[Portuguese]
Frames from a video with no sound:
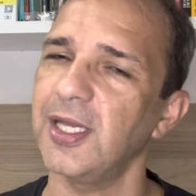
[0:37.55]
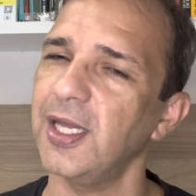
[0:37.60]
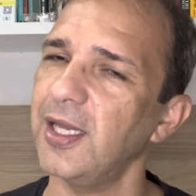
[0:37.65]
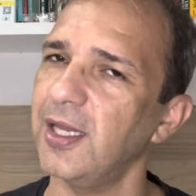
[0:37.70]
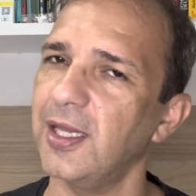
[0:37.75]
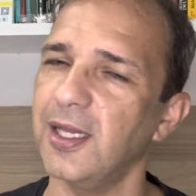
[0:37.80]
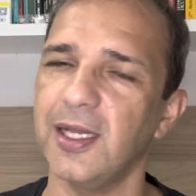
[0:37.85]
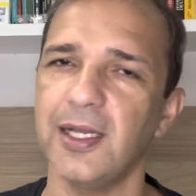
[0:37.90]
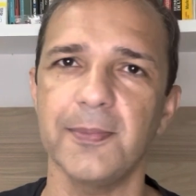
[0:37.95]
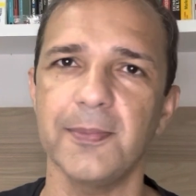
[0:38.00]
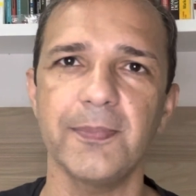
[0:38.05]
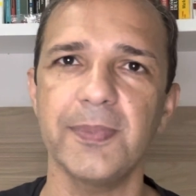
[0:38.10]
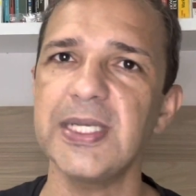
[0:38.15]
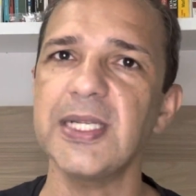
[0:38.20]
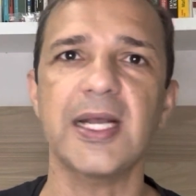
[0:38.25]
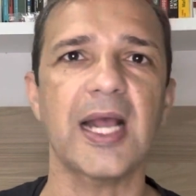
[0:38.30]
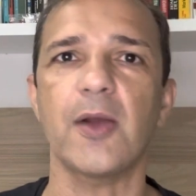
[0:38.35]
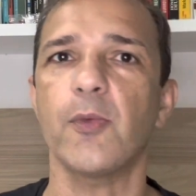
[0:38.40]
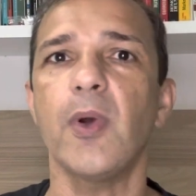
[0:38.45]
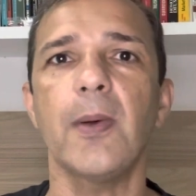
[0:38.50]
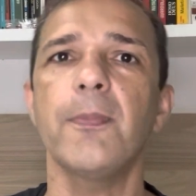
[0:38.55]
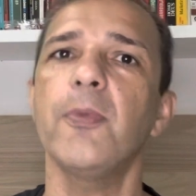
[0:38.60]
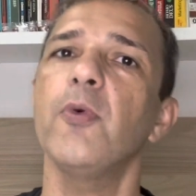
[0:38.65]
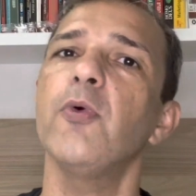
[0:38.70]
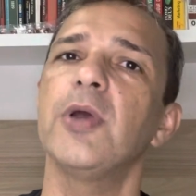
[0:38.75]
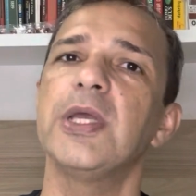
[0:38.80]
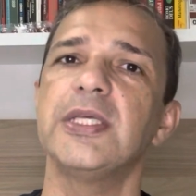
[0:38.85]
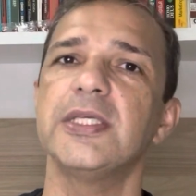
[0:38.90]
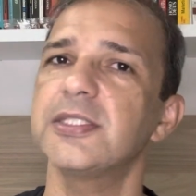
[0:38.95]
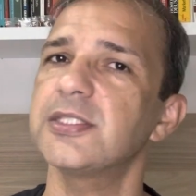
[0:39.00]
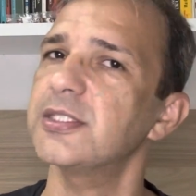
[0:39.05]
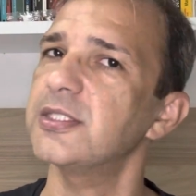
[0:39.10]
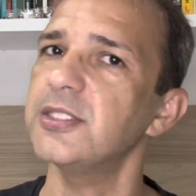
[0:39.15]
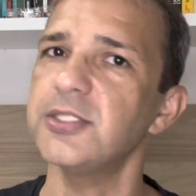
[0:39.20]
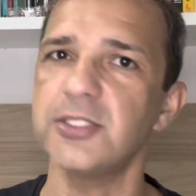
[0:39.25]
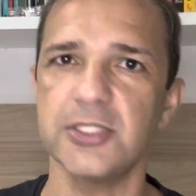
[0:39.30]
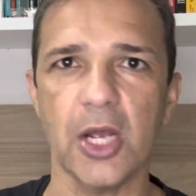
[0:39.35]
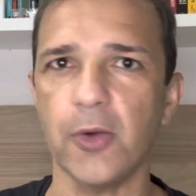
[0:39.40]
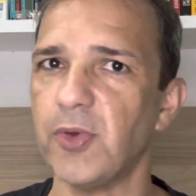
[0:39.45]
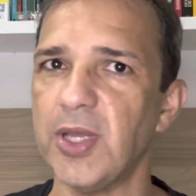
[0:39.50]
é brincar com a burrice
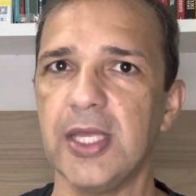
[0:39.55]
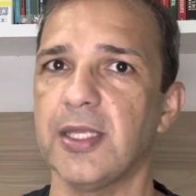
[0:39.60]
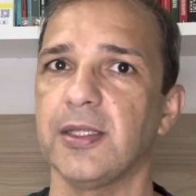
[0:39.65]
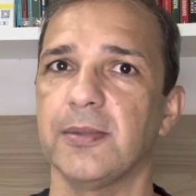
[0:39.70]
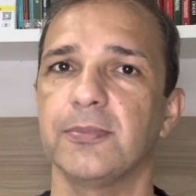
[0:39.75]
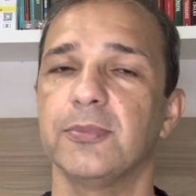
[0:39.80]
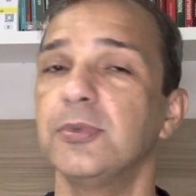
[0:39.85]
de alguém.